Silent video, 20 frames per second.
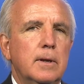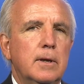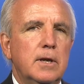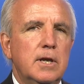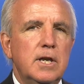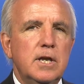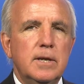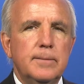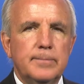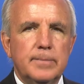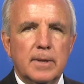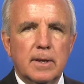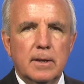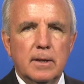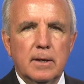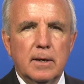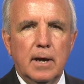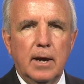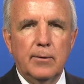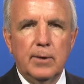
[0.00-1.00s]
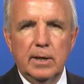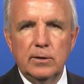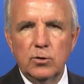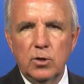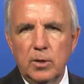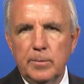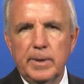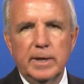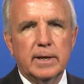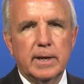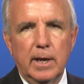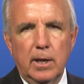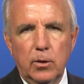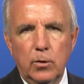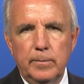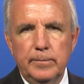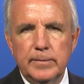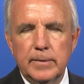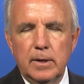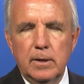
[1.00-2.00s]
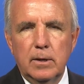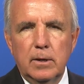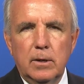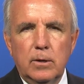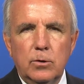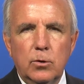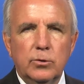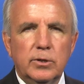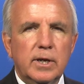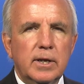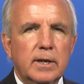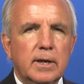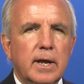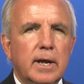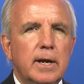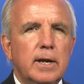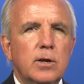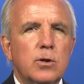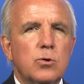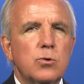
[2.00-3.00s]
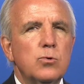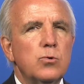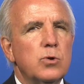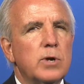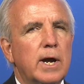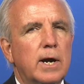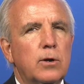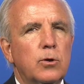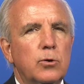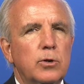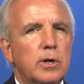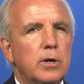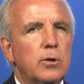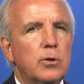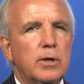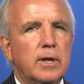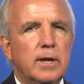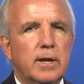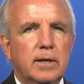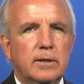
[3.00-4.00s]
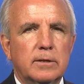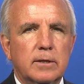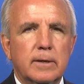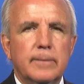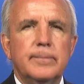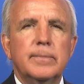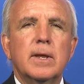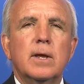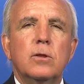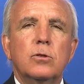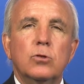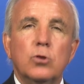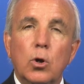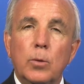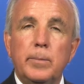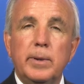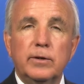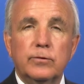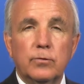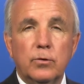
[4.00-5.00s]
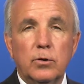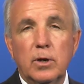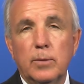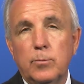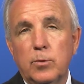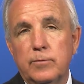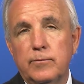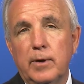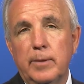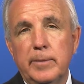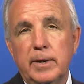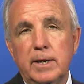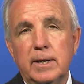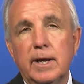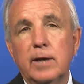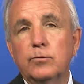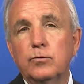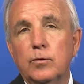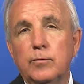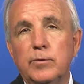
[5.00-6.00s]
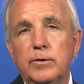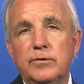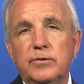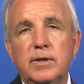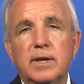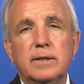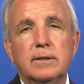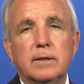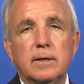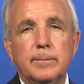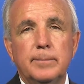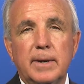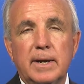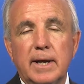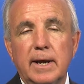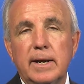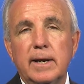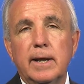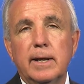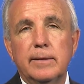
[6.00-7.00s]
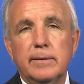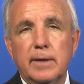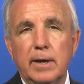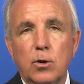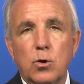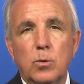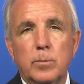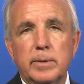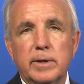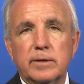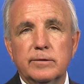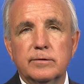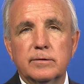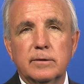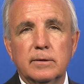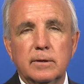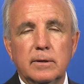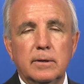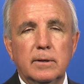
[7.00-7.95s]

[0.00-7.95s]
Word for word: Y, hablando del mercado, no tienen que ir con un carro lleno de gente, dos personas por familia suficiente para ir de compras.